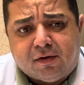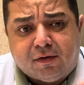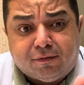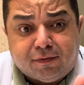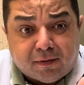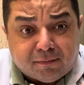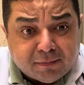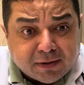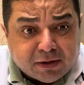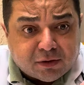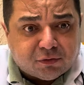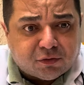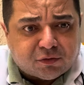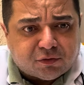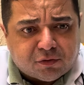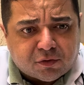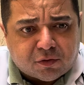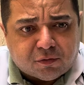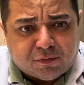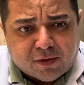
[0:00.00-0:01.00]
A família do
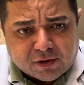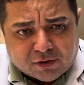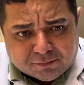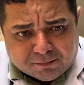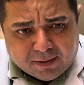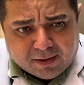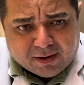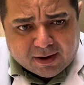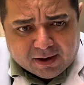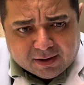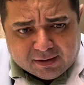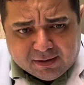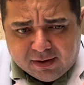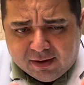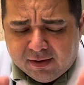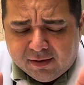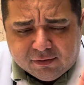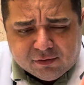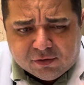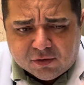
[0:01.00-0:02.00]
senhor vem te pegar aqui
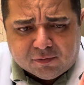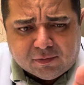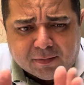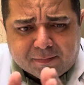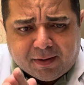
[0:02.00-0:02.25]
e o senhor vai